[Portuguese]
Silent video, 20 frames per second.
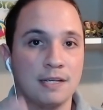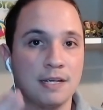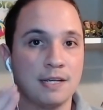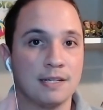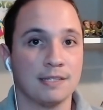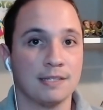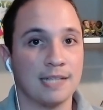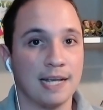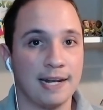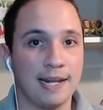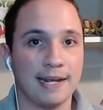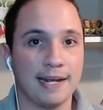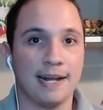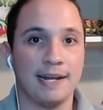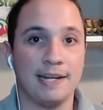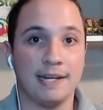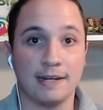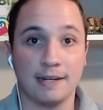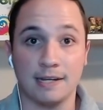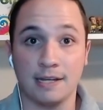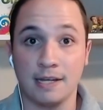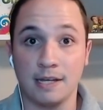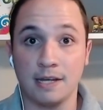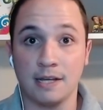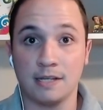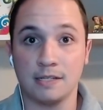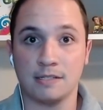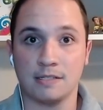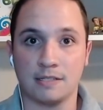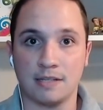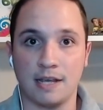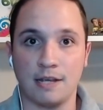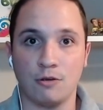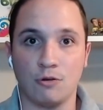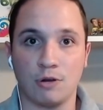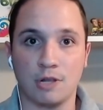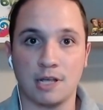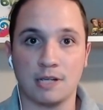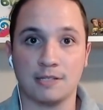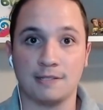sem lenga-lenga, sem
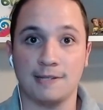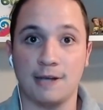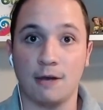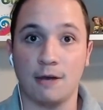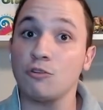enrolação.